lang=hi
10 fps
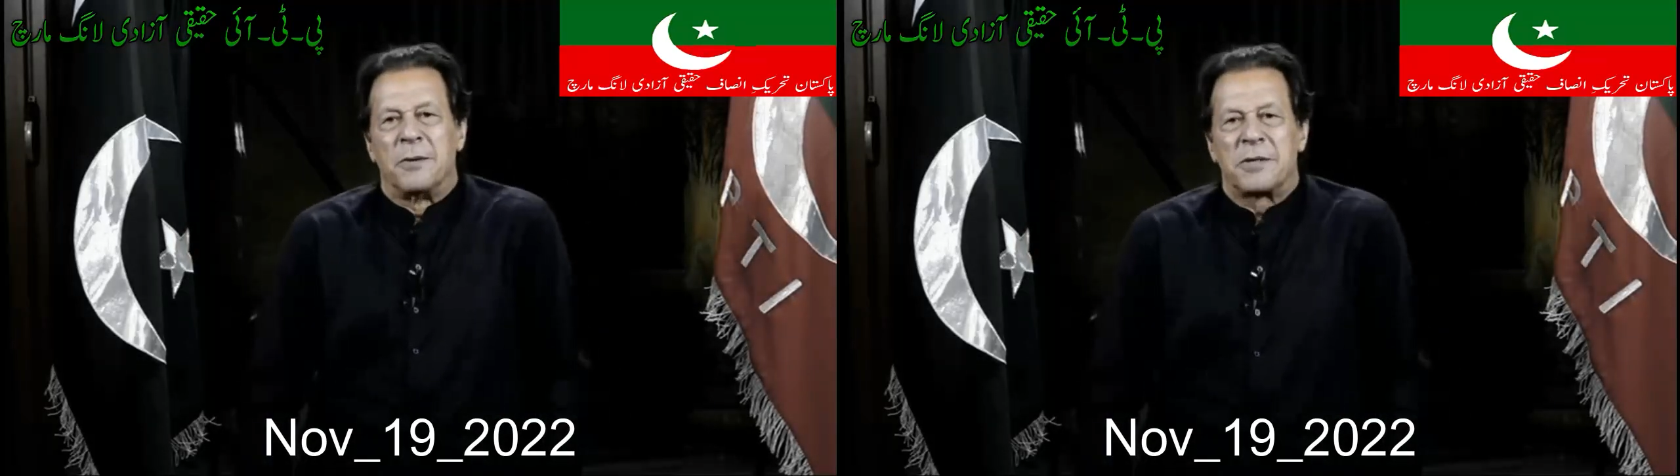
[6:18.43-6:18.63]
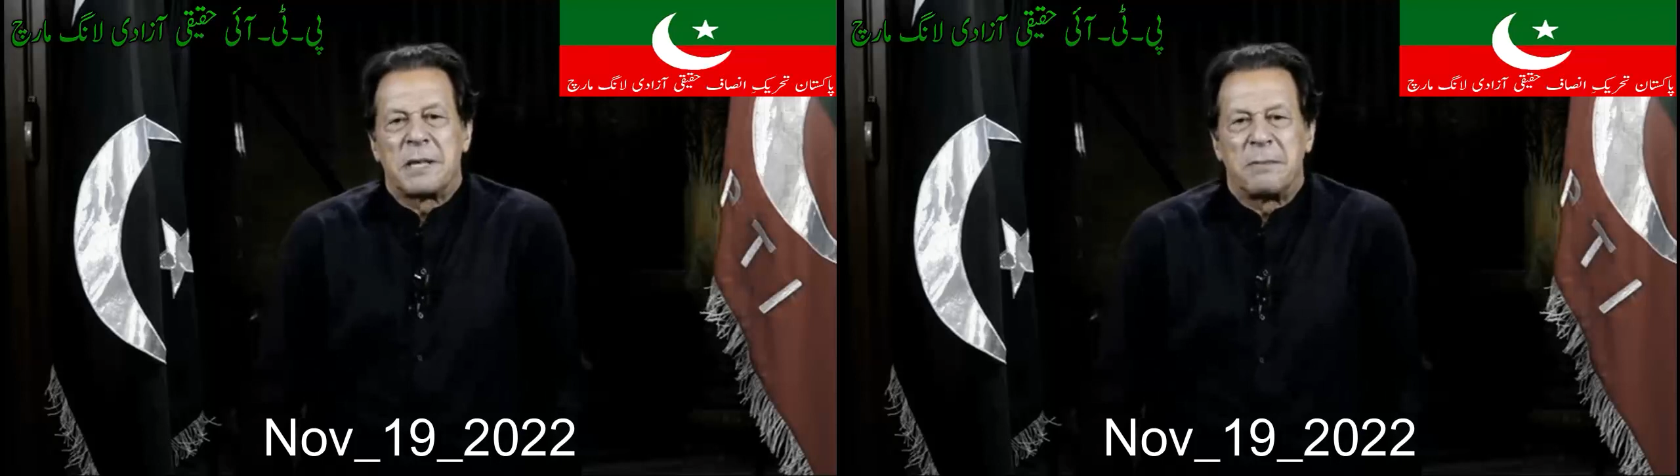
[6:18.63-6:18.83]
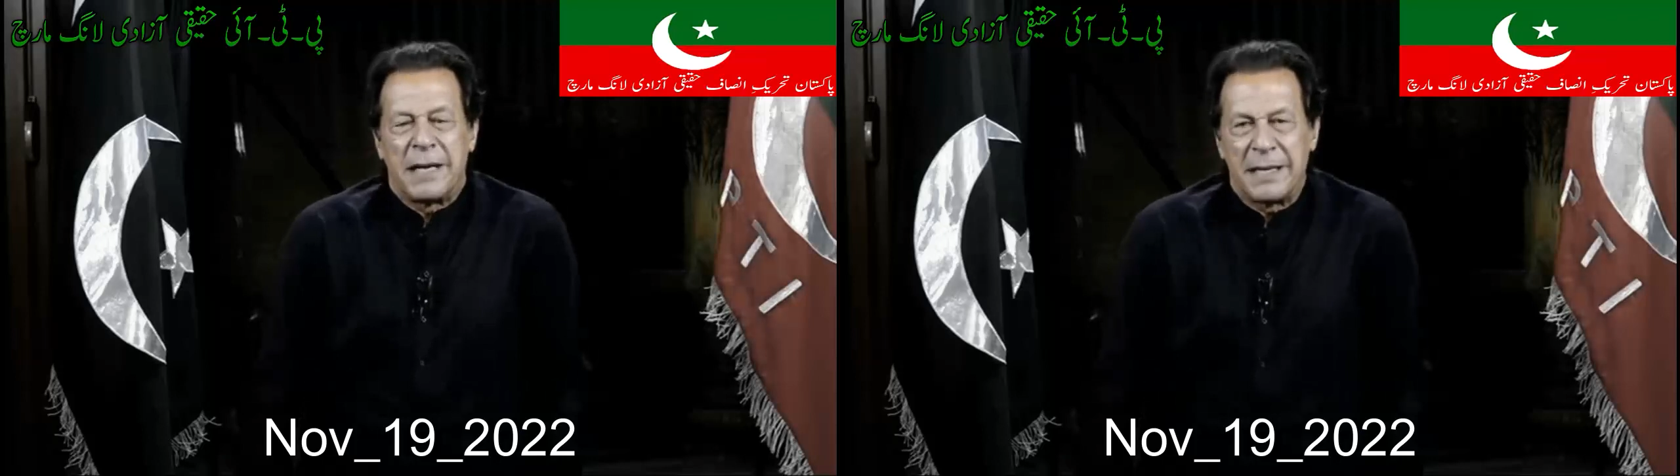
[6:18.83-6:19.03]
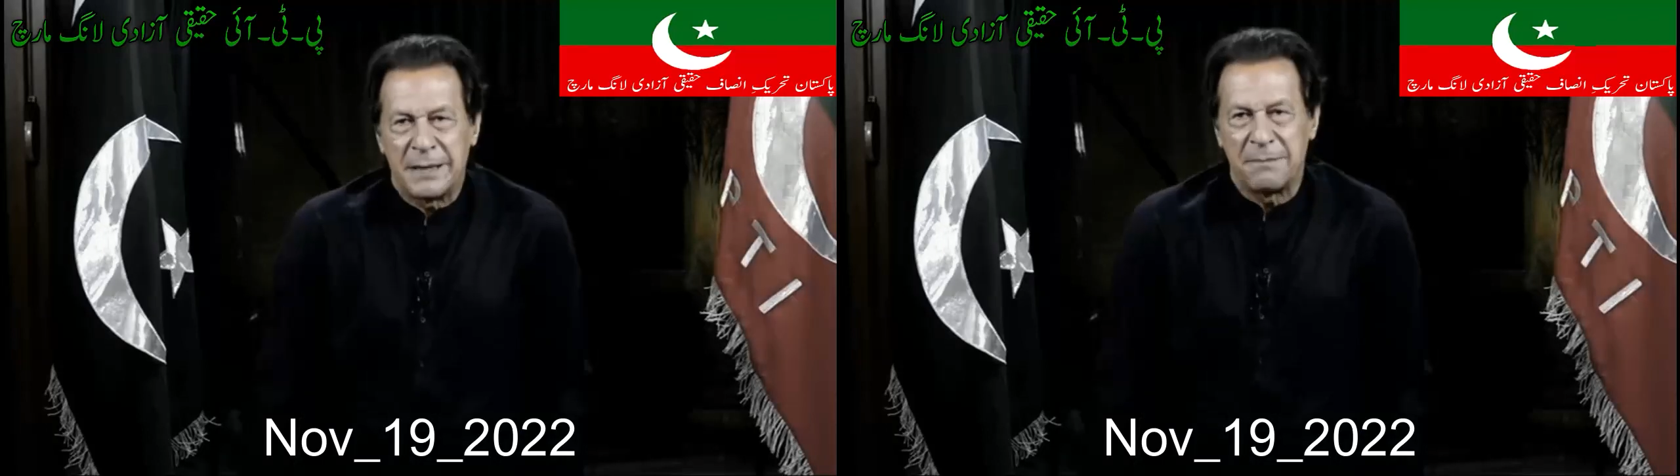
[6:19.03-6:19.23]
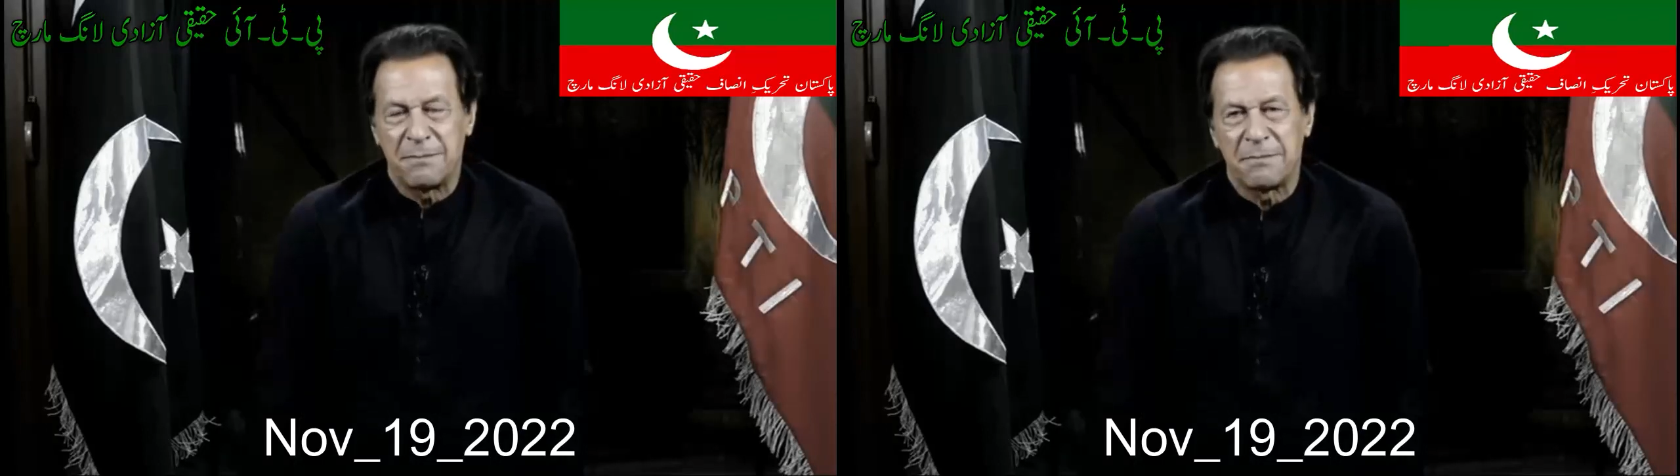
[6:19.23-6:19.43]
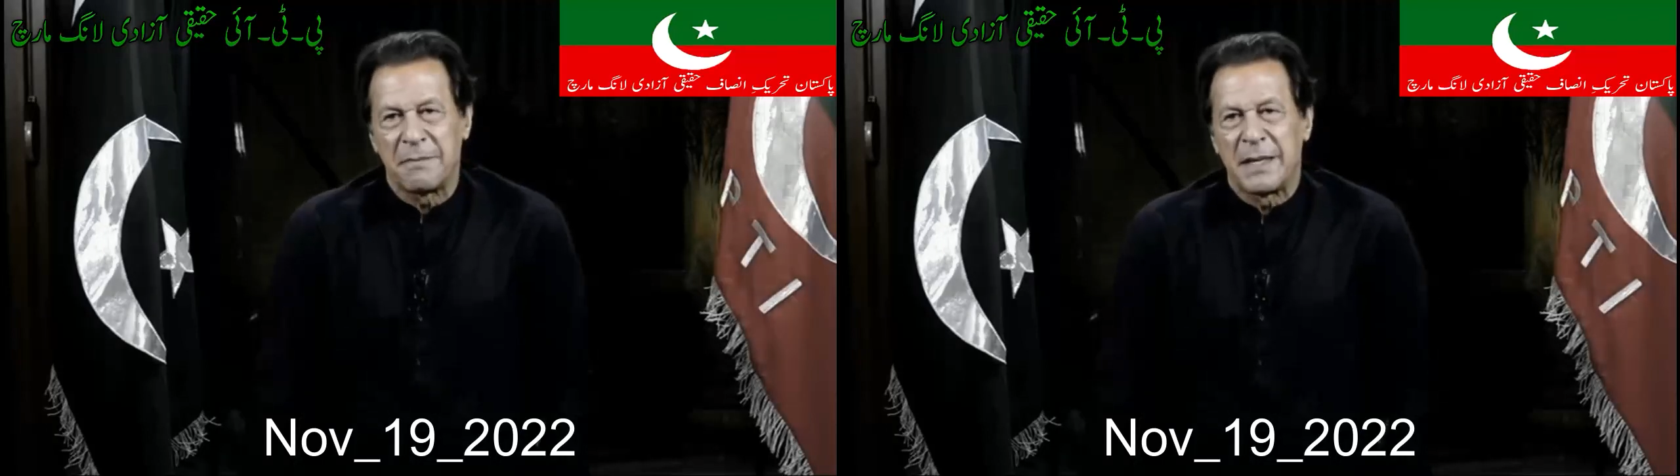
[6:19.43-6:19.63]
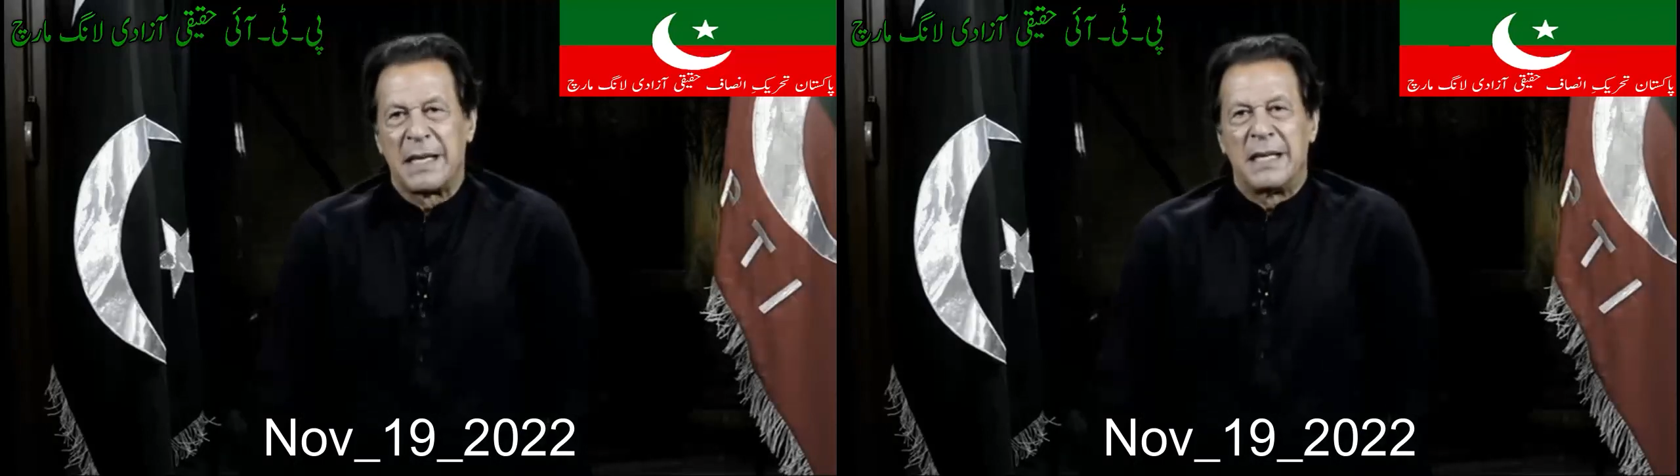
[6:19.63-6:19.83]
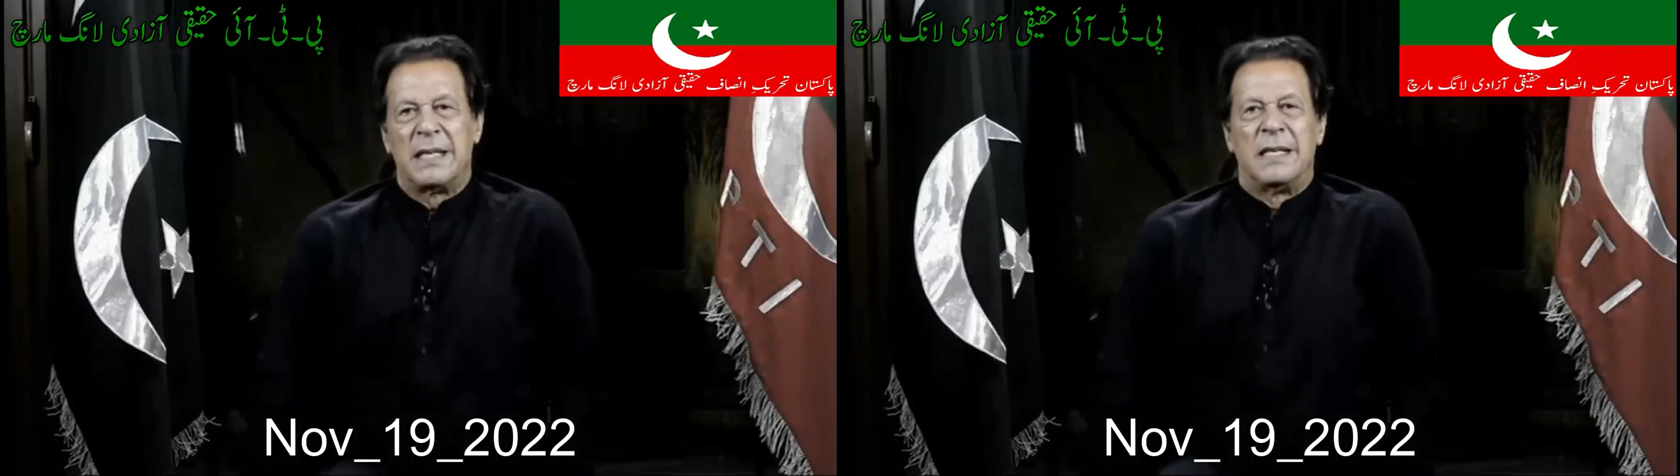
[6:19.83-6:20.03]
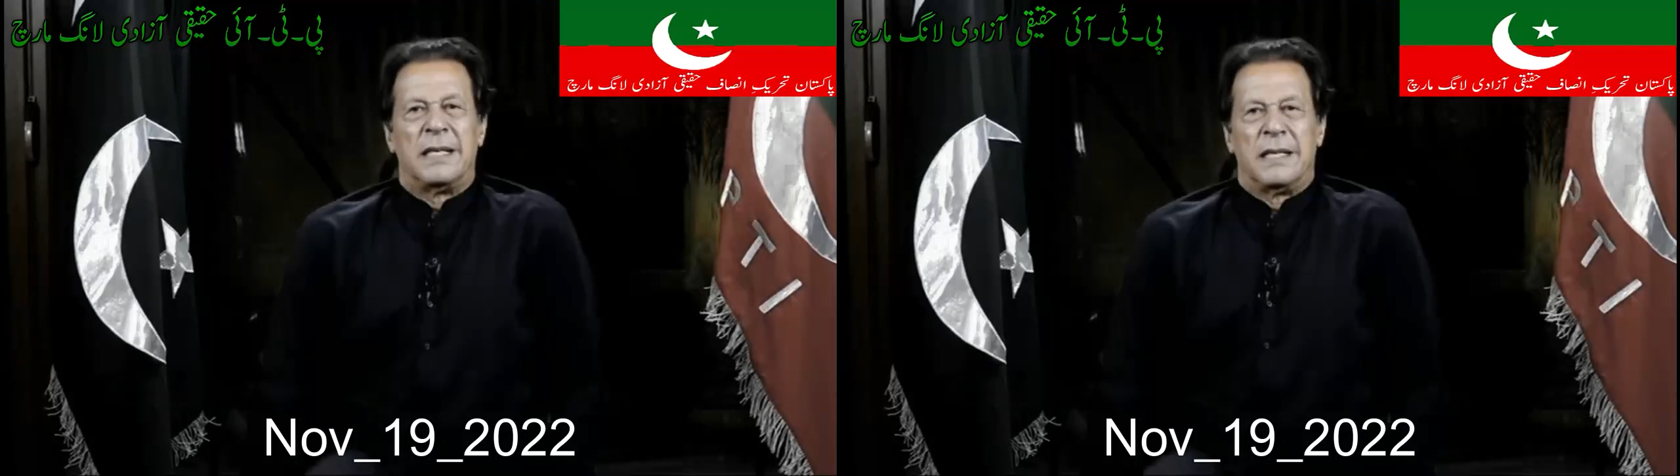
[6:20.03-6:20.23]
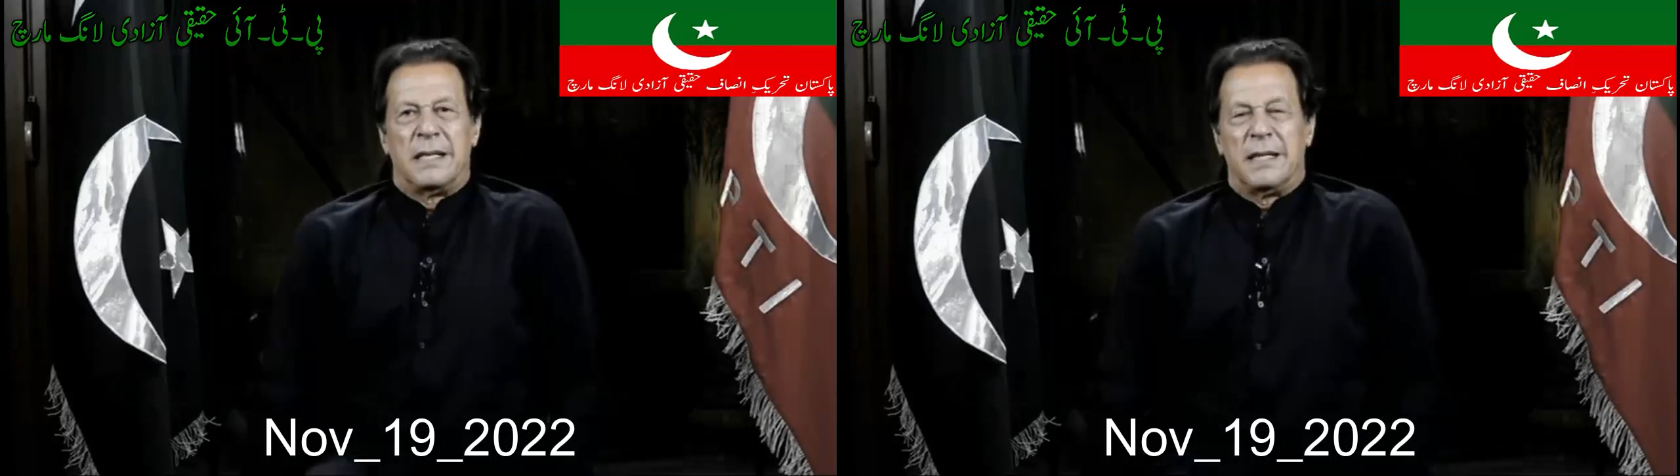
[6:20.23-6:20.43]
उसके बाद
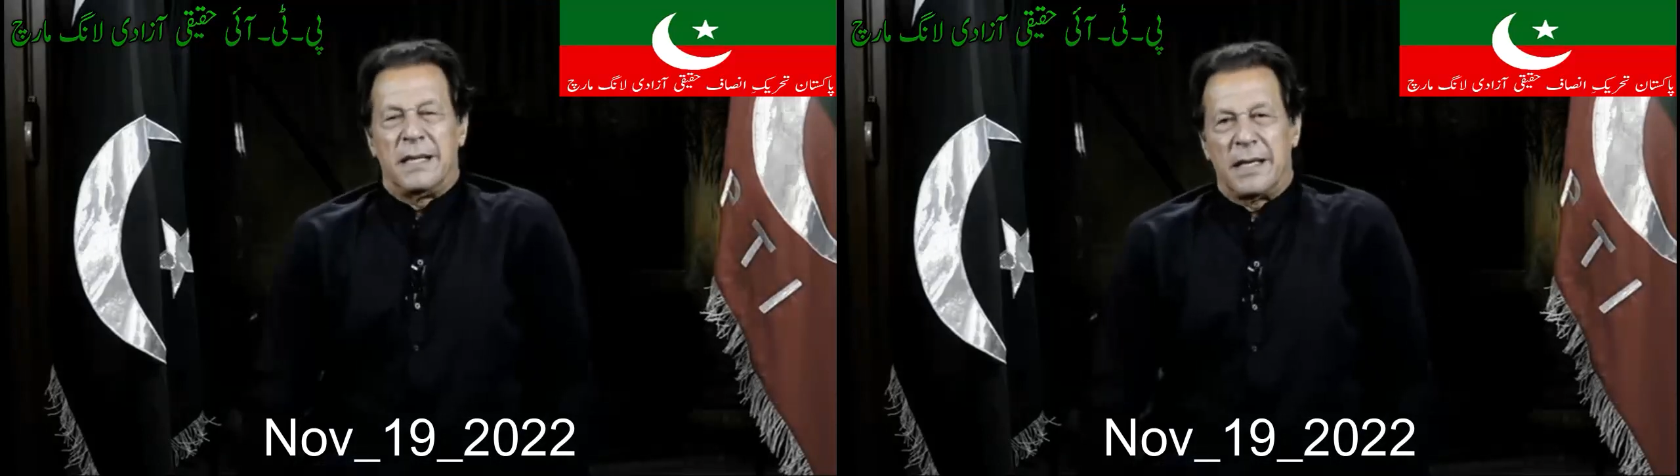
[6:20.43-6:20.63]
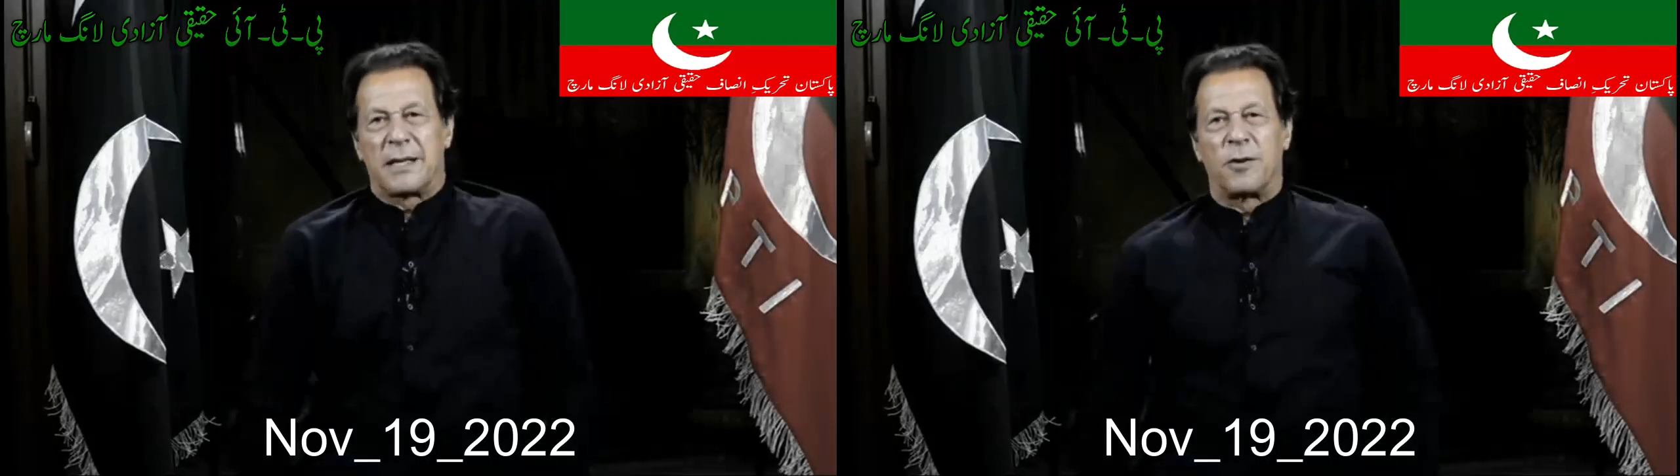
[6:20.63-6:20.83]
एक